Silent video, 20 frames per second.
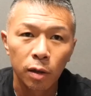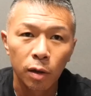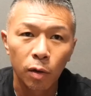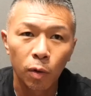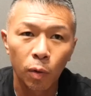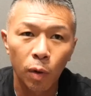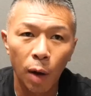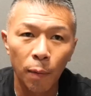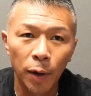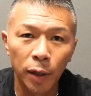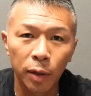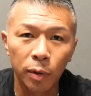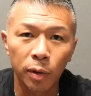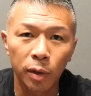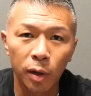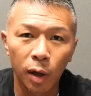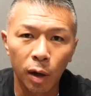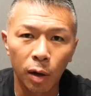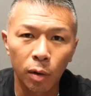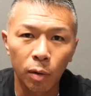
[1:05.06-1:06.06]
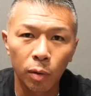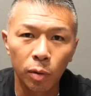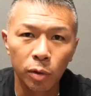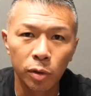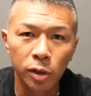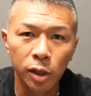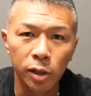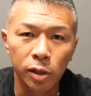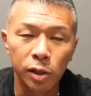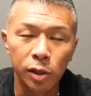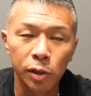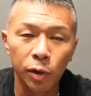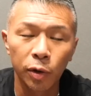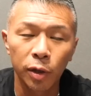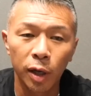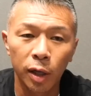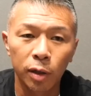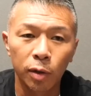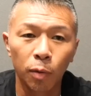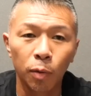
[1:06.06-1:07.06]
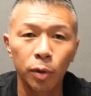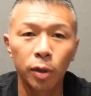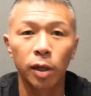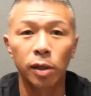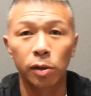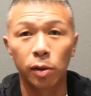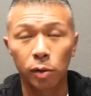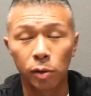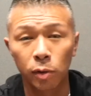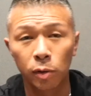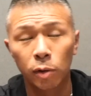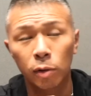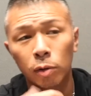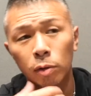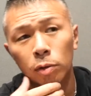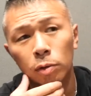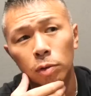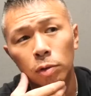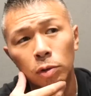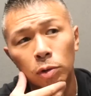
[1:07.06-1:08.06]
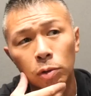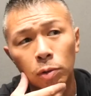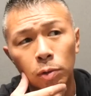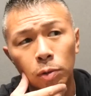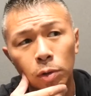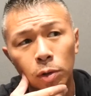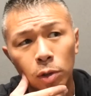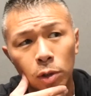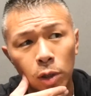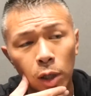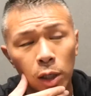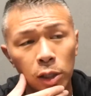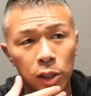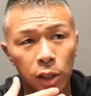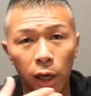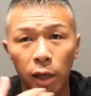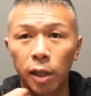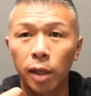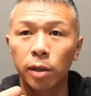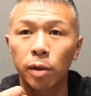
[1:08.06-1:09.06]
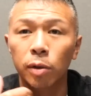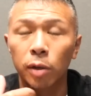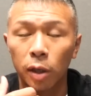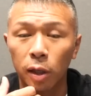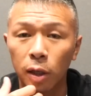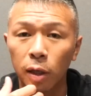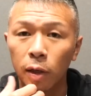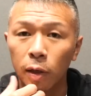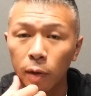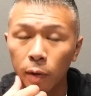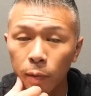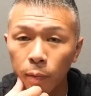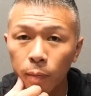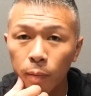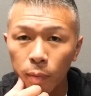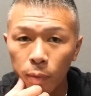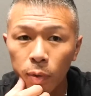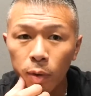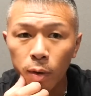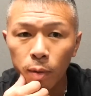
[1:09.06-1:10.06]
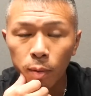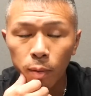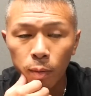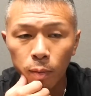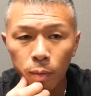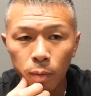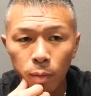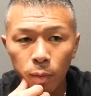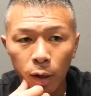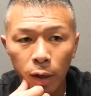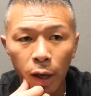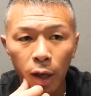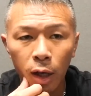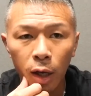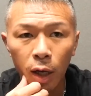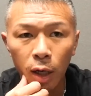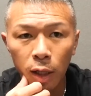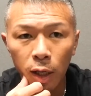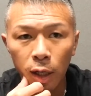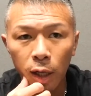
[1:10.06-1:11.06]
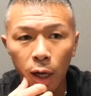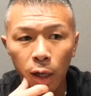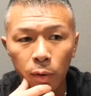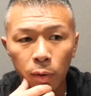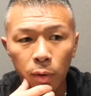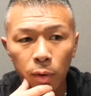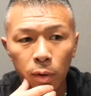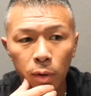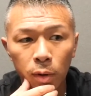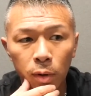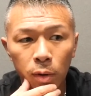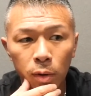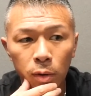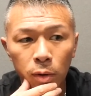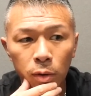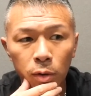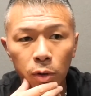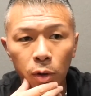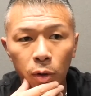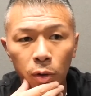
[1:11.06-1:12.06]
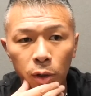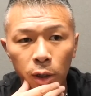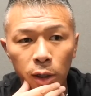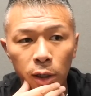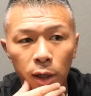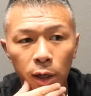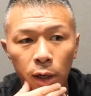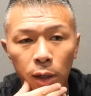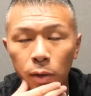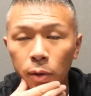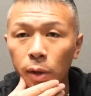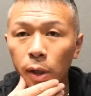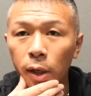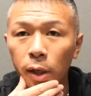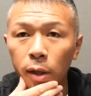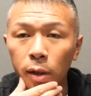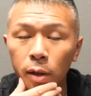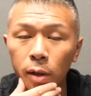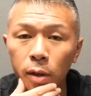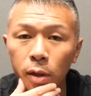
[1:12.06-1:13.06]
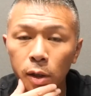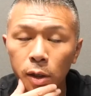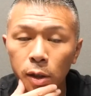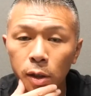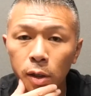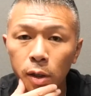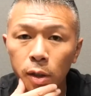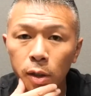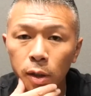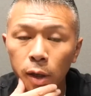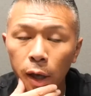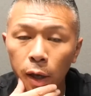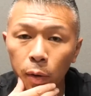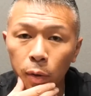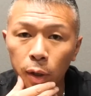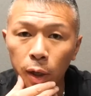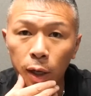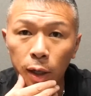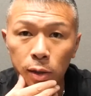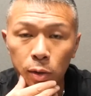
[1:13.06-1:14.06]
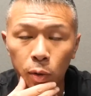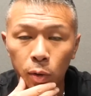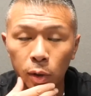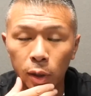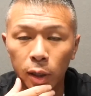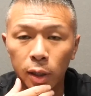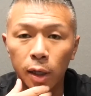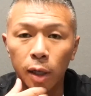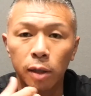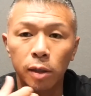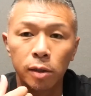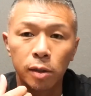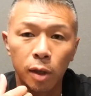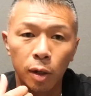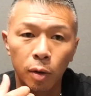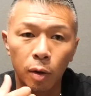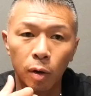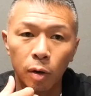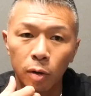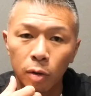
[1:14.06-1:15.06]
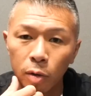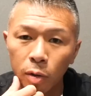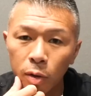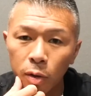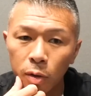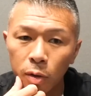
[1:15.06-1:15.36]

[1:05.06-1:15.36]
こう構えた時にあこの選手強いなと思ったんですよその、ね、試合だった時に、まあ、結果はね、あのー、運よく2ラウンドで KO で勝つことできたんですけど